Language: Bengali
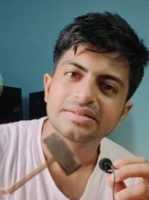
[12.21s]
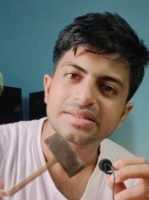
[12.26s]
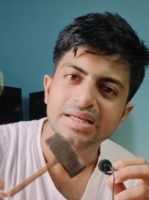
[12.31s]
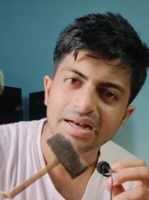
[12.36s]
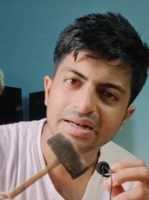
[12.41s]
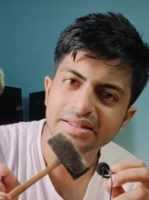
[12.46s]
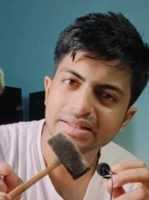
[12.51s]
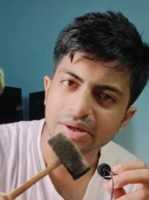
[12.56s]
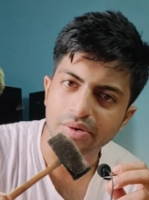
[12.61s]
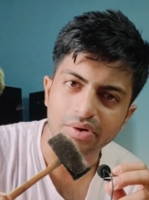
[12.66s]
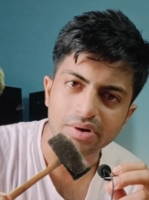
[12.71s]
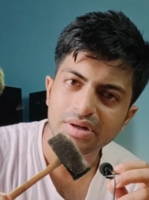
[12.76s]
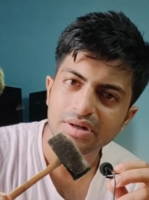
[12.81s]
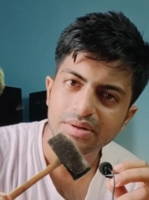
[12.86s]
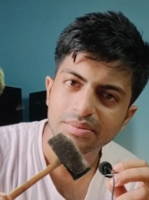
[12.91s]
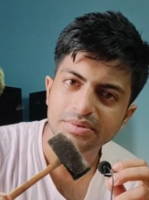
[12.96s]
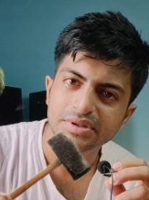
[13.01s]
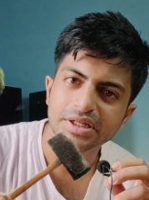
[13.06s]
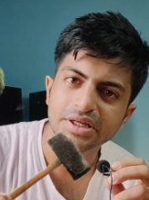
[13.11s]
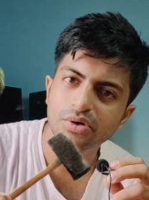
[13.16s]
সানি দেওয়াল
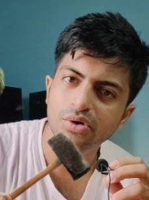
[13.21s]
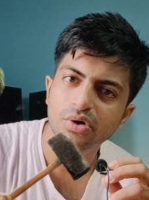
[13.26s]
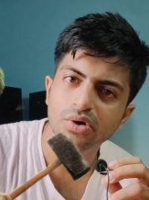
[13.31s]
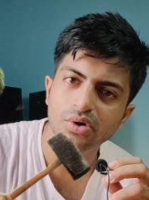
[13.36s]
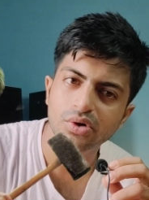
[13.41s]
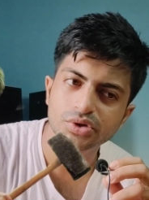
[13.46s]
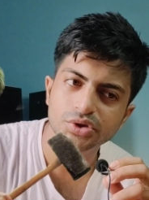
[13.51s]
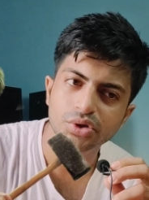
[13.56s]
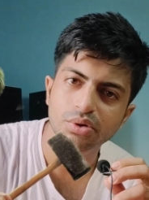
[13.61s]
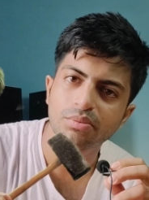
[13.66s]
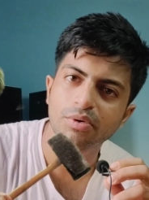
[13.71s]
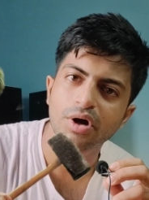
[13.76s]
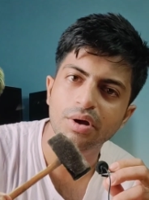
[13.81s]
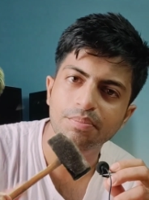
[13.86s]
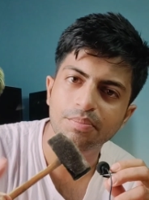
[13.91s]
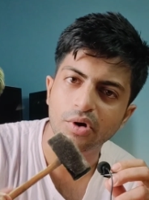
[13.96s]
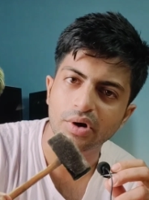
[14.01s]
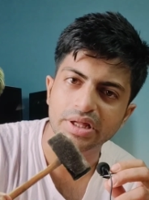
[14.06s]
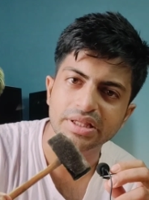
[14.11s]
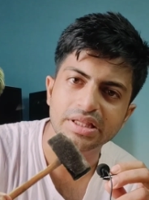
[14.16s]
দীর্ঘ সময়
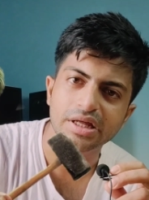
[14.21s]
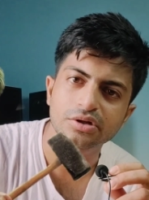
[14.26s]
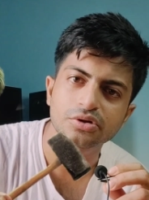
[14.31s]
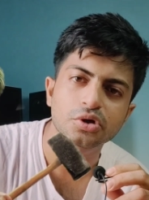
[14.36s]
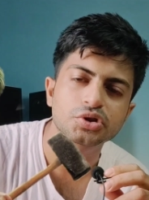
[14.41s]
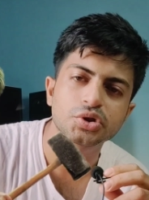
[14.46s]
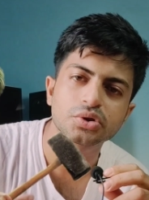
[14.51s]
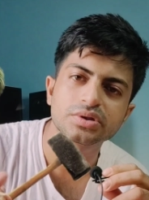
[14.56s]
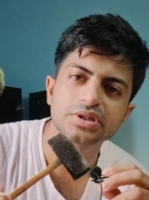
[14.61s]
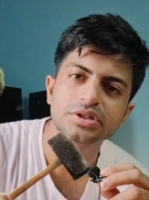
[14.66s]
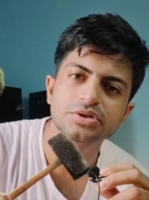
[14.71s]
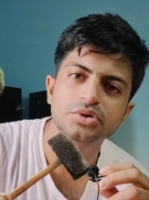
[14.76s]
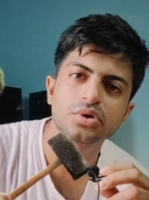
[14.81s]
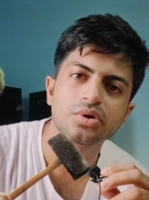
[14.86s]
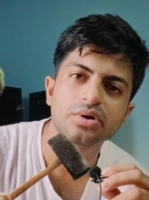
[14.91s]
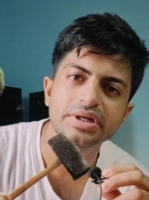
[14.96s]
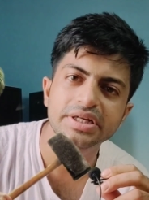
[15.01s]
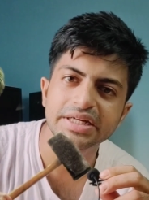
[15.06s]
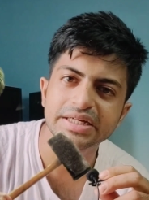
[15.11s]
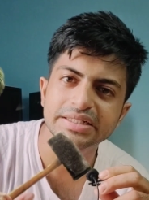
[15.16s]
পরে তার দর্শকদের
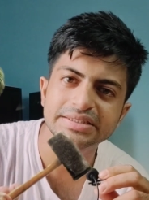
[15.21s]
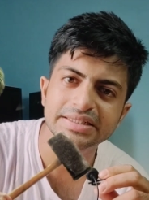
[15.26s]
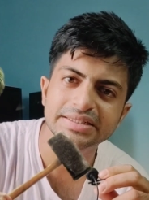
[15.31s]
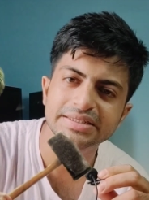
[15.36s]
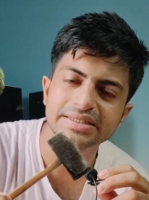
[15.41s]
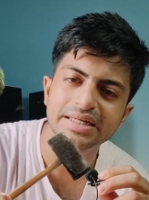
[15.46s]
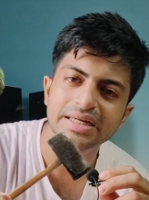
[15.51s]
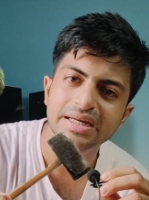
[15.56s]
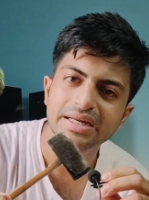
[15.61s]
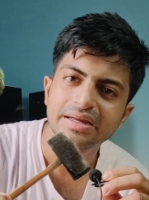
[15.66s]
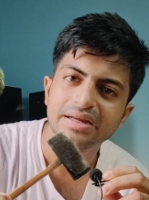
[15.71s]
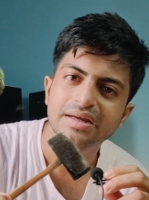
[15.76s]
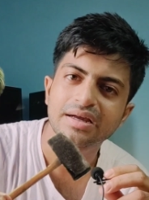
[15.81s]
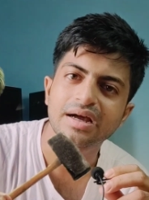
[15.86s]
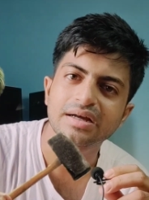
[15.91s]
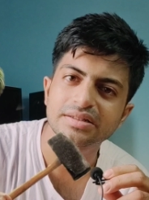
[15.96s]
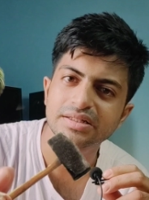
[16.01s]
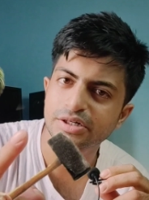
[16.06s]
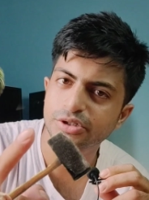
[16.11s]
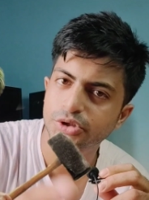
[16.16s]
জন্য নিয়ে এসেছে
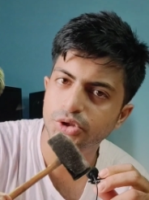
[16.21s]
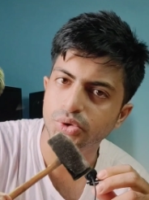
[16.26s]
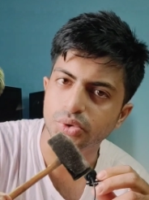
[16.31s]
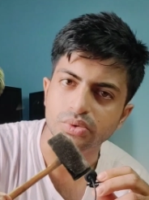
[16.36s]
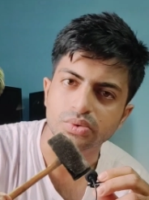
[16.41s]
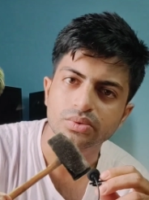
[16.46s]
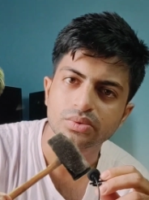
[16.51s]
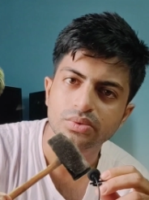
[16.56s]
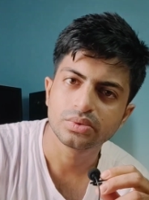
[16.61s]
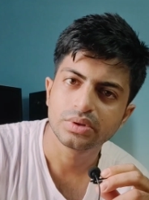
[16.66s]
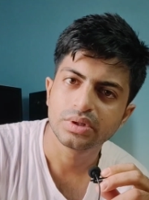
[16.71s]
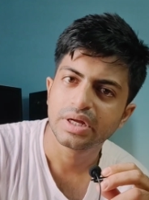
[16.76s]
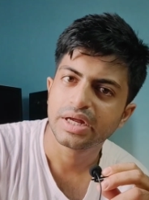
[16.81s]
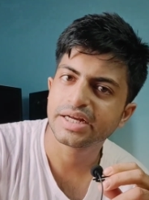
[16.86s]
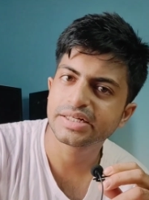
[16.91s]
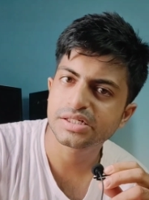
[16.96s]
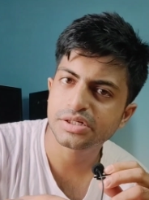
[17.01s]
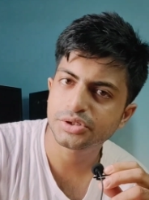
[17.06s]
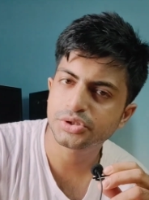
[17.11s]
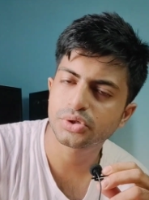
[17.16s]
গাদার টু
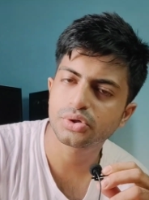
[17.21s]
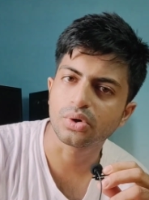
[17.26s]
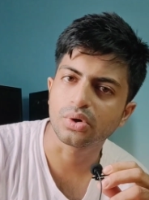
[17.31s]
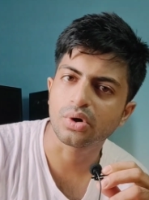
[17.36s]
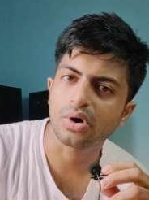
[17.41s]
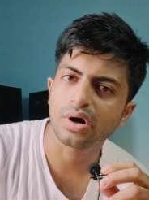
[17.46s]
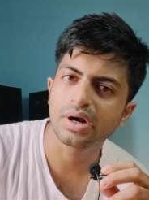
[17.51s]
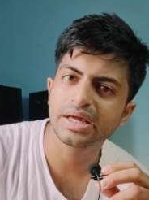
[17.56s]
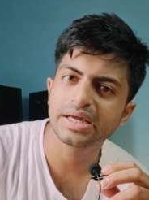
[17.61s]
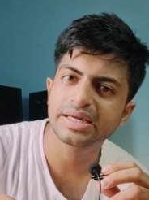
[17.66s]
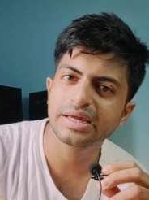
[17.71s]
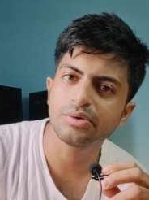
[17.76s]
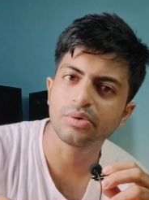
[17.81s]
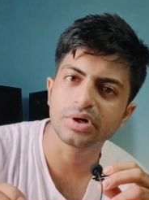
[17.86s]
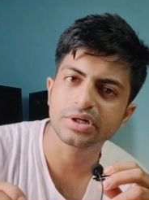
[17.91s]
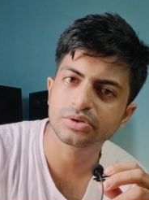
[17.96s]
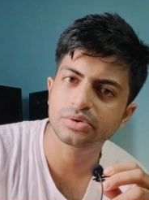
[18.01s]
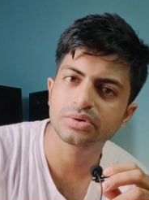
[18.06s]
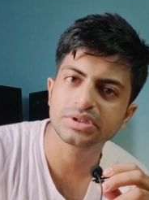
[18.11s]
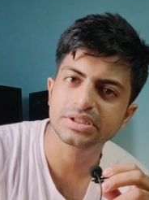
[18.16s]
এটার জন্য অনেকেই
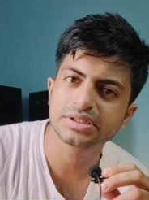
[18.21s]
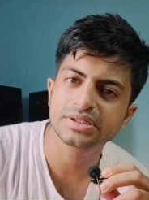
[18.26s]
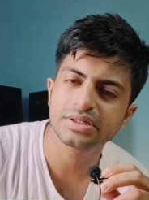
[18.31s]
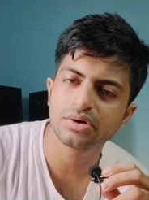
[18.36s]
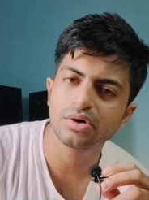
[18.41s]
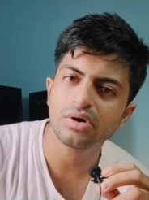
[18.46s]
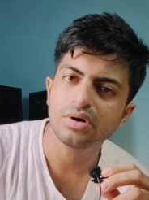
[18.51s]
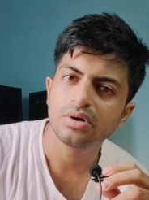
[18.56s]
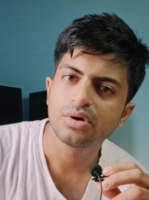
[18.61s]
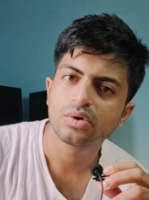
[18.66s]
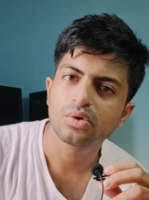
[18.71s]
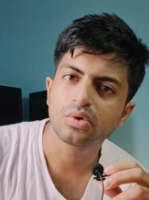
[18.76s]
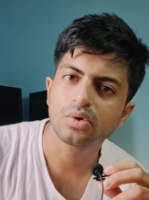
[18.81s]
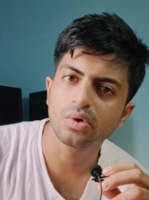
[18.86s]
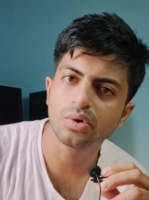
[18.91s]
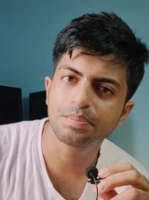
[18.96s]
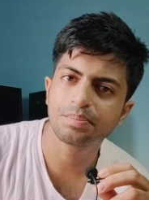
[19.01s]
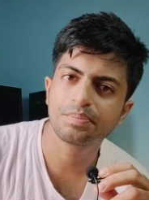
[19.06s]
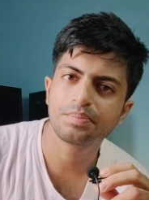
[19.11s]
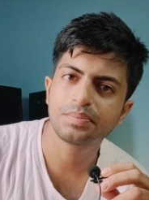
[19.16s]
ওয়েট করতেছিল
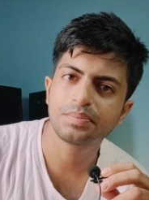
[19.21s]
খুব